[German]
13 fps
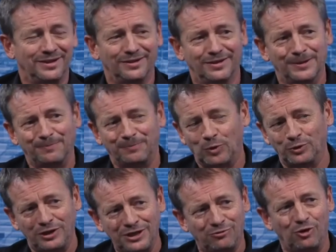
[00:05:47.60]
Ähm,
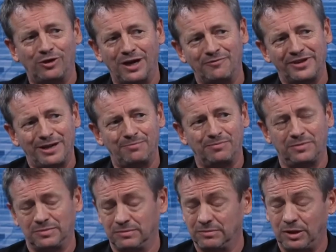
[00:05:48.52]
und in der Woche haben wir
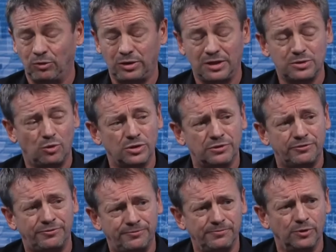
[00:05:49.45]
eben hm, auch ganz große
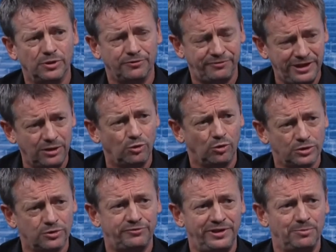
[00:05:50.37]
oder viele
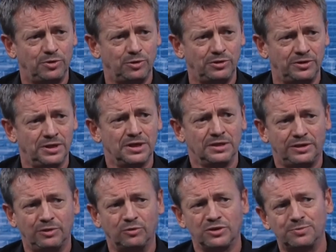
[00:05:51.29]
große Firmenkunden,
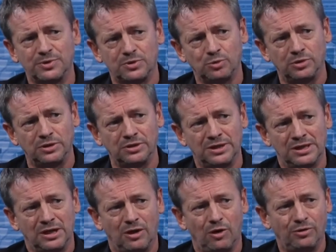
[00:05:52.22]
die uns besuchen.
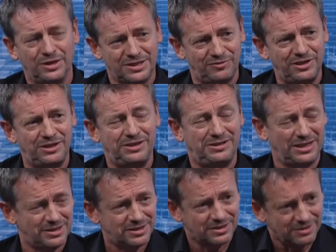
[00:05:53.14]
Auch ganz wichtig.
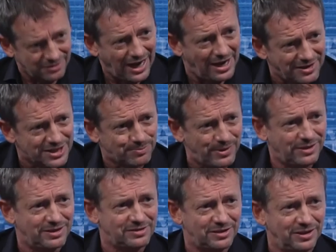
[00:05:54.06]
Das ist ein
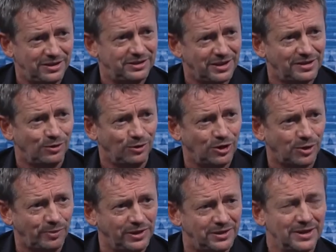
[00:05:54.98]
Aspekt, der sicherlich da eine Rolle
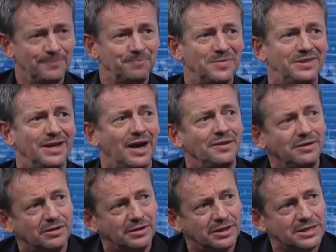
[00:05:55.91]
spielt. Der
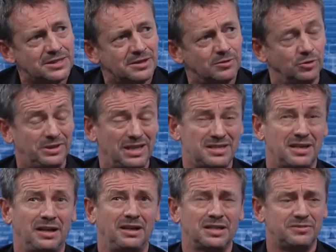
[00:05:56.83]
andere ist, und das ist
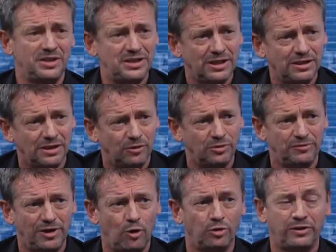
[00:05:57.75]
ein ganz wichtiger
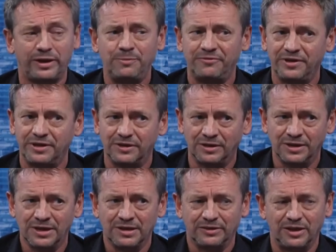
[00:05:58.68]
und war auch Triebfeder,
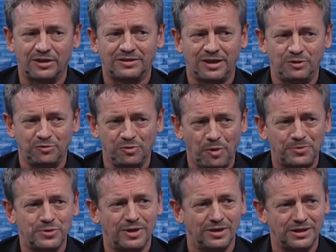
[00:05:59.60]
den Stein
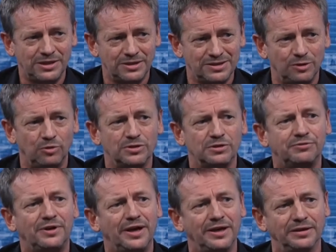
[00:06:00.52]
überhaupt zu errichten, sind unsere
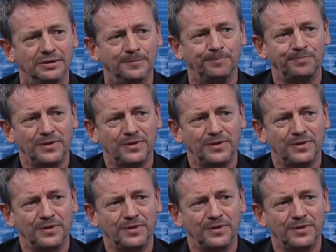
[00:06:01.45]
Vereine.